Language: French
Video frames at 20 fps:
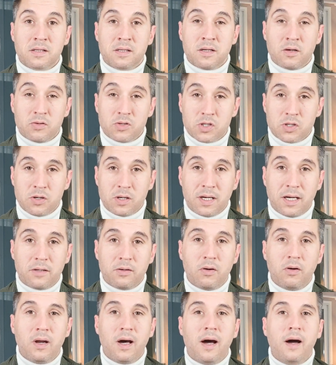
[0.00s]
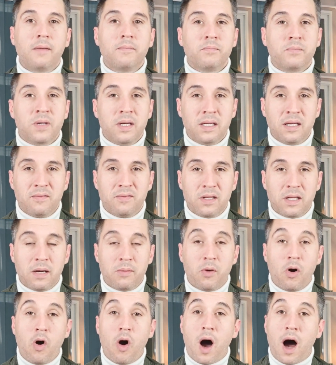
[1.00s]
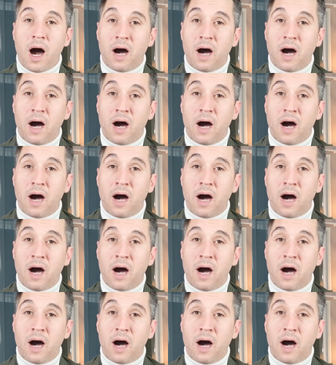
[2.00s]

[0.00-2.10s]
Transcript: Dans ce cadre-là, bien évidemment,